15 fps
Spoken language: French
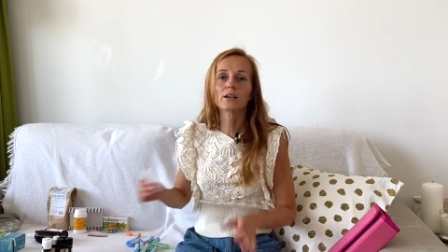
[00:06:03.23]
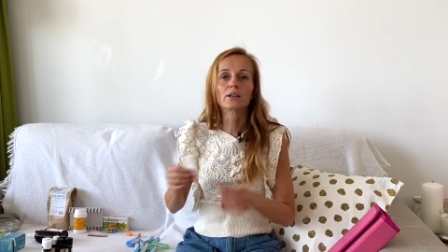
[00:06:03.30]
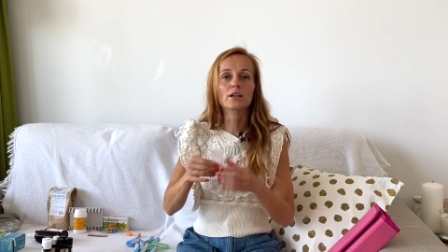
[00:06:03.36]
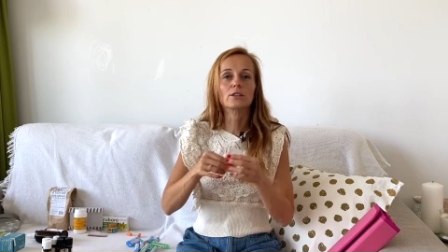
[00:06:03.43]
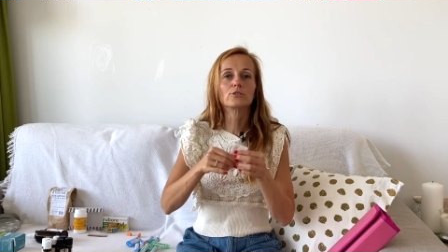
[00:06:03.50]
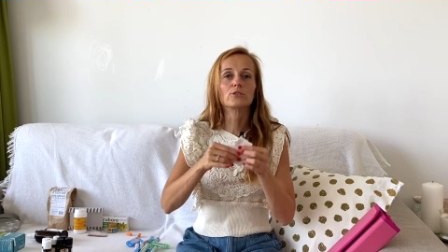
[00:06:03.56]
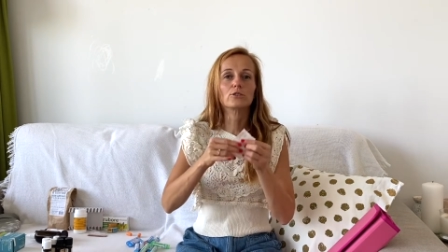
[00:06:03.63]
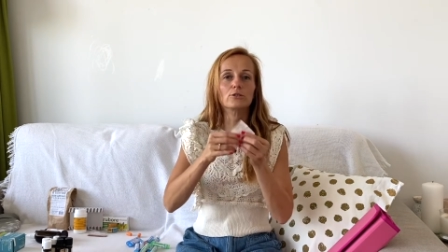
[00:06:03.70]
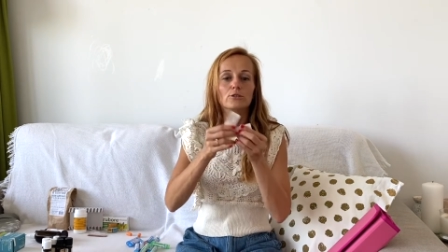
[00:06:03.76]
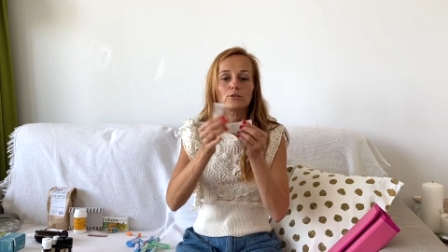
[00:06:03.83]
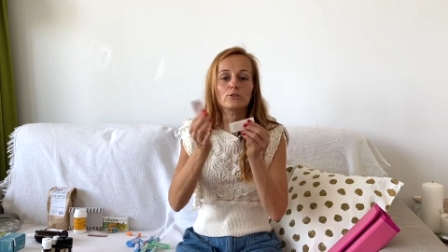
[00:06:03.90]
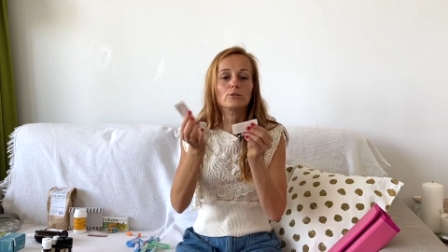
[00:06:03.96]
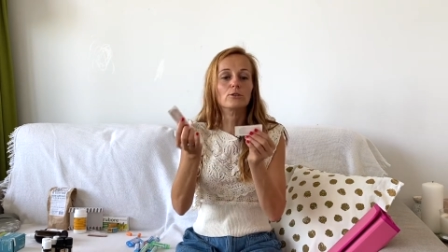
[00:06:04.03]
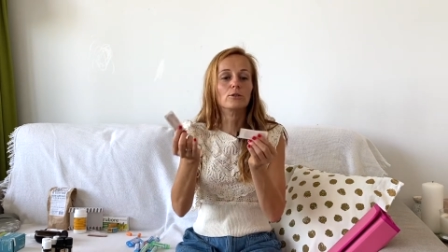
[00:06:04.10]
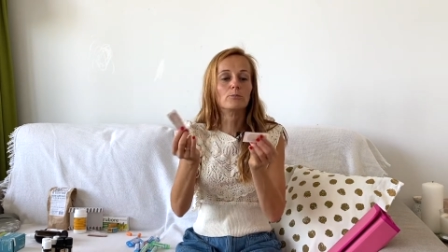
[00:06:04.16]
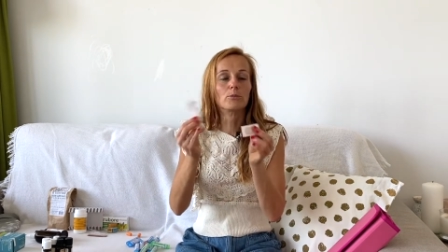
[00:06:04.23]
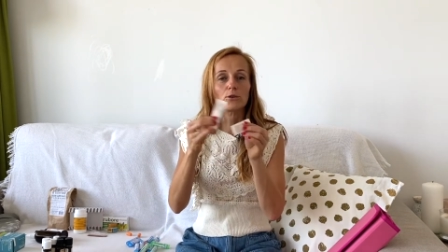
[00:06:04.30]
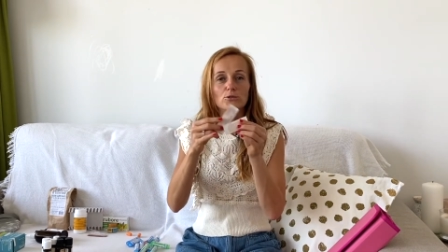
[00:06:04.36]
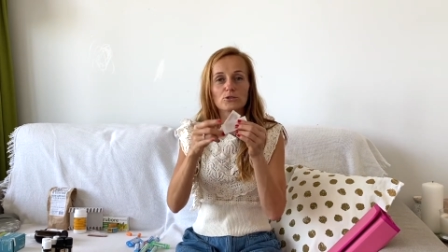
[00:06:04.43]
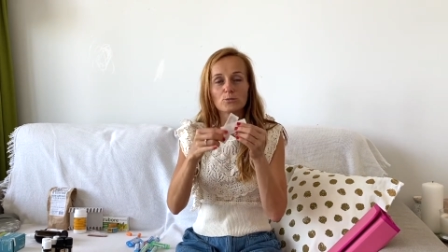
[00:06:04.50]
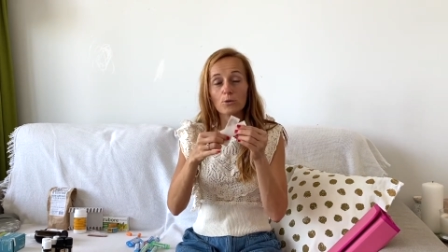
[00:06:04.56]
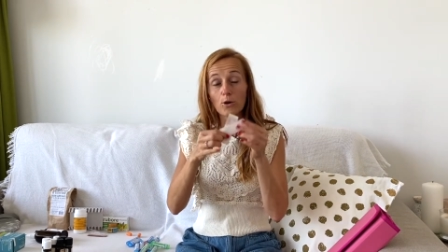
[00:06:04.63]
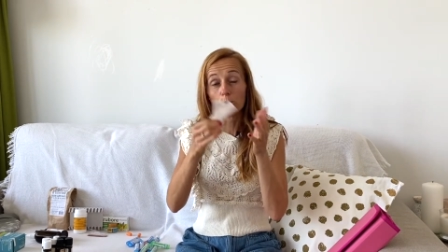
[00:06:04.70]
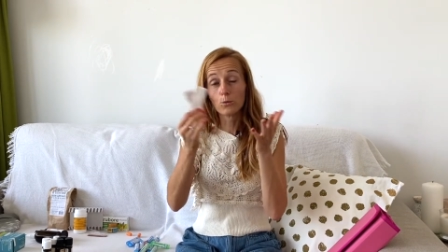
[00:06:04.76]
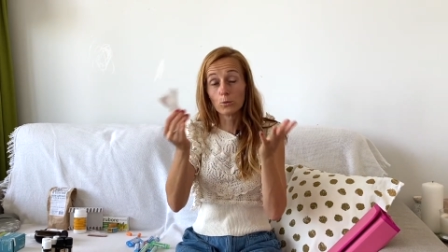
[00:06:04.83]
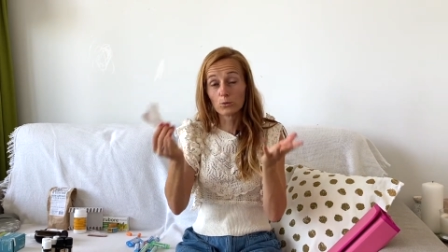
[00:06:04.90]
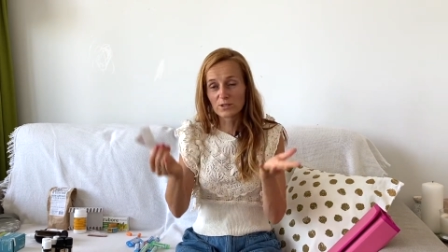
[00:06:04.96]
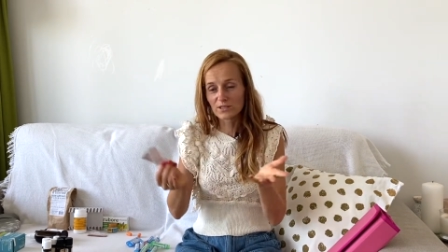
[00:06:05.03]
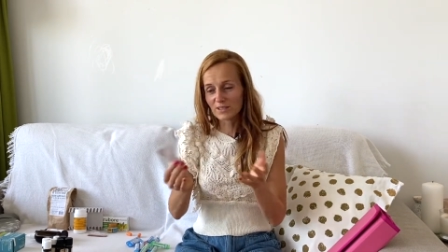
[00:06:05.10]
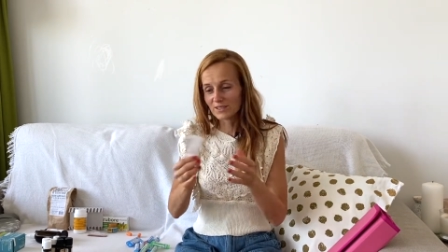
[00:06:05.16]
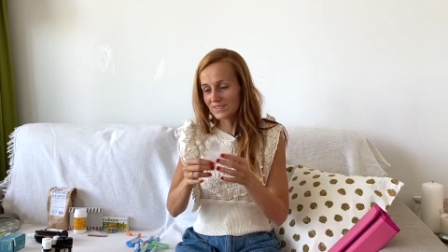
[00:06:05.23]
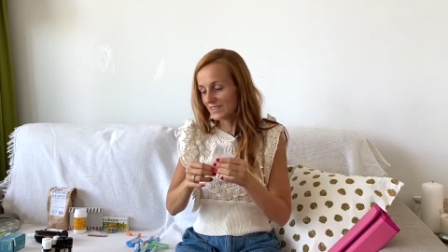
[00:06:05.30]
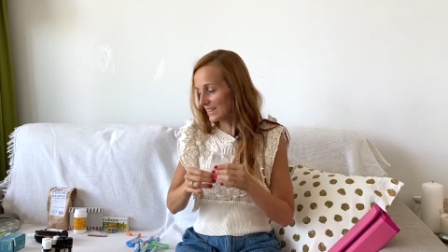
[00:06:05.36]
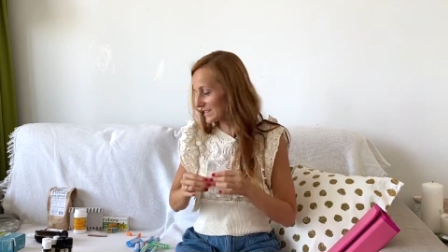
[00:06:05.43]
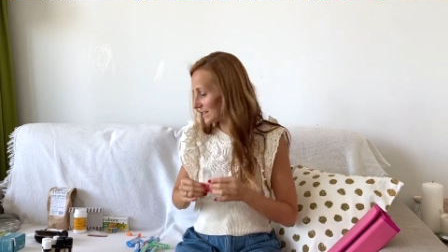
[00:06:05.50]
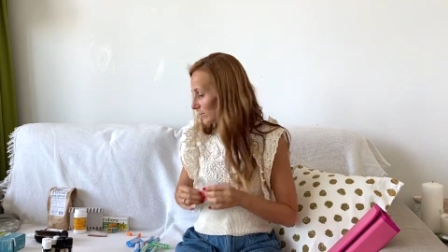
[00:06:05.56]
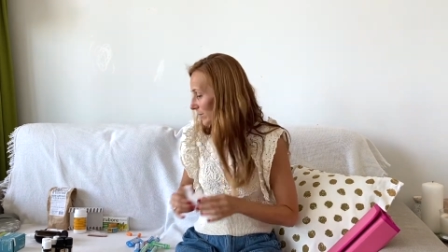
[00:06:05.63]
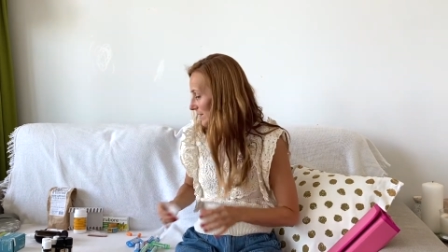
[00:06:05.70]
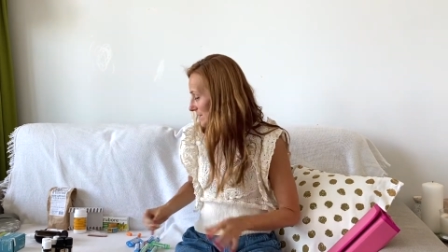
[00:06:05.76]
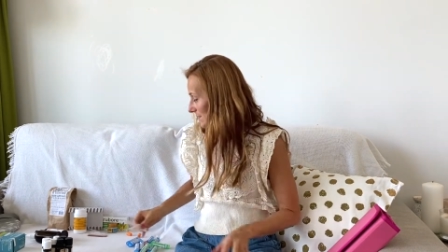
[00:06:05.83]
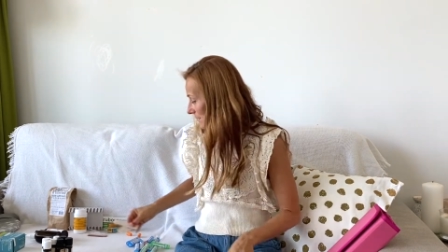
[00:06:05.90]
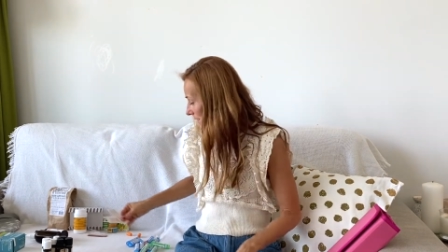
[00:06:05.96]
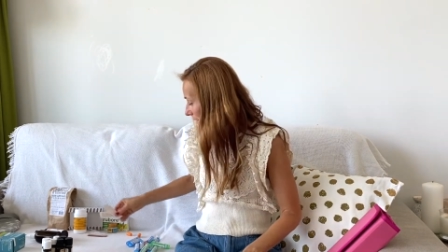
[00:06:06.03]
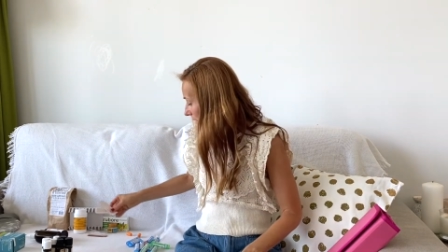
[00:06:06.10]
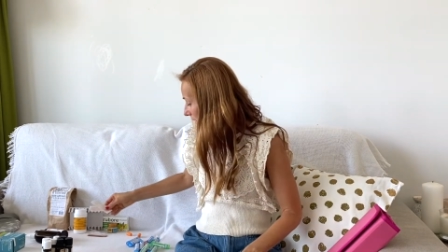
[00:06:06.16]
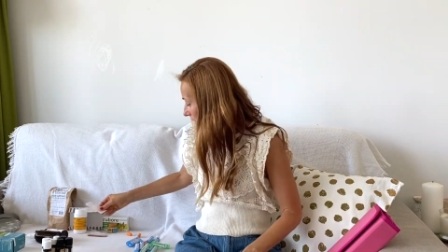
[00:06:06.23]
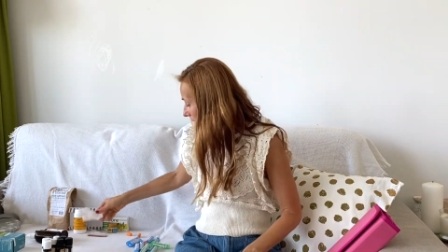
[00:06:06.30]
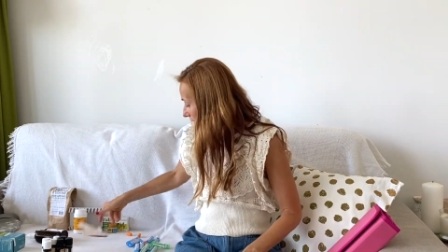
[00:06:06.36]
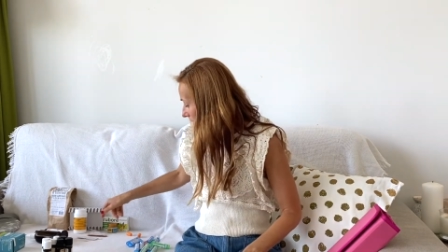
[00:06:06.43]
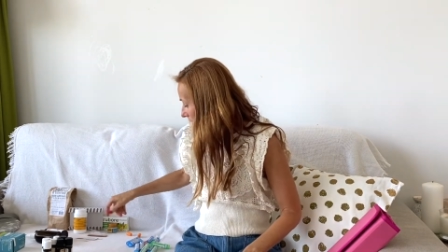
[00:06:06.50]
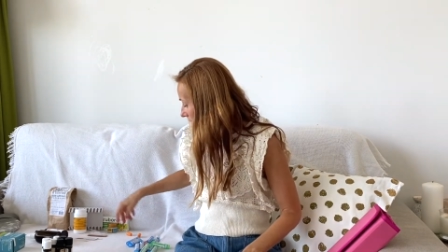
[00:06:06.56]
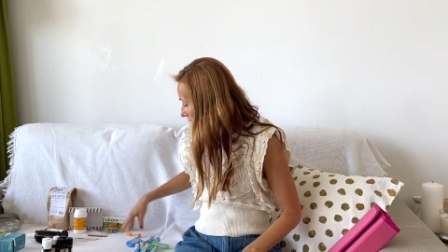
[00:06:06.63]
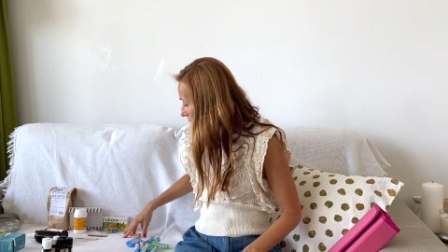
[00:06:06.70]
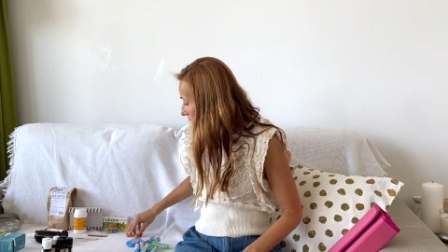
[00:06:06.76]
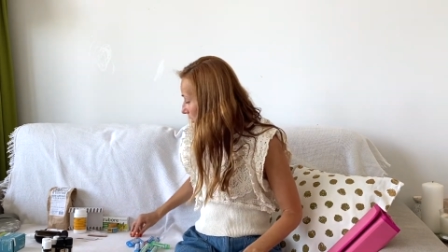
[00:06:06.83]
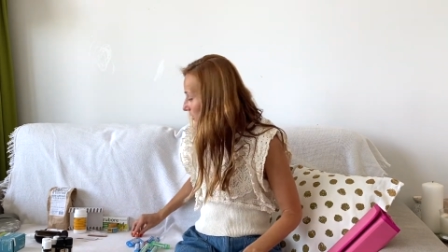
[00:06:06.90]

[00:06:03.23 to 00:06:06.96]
quelques pansements aussi, ça c'est basique. Euh,